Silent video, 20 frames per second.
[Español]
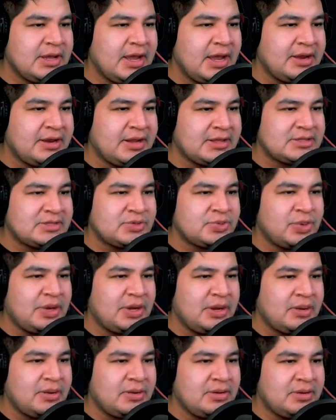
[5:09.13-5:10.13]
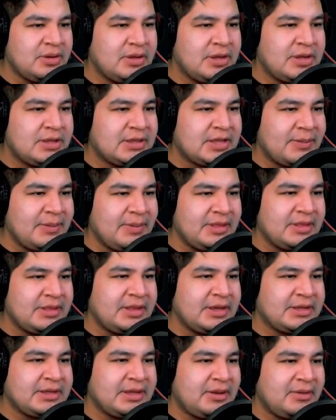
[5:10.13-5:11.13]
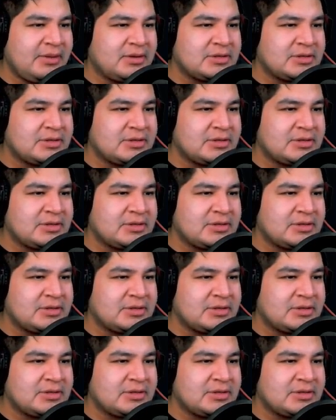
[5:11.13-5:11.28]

en el suelo, también detecta lo de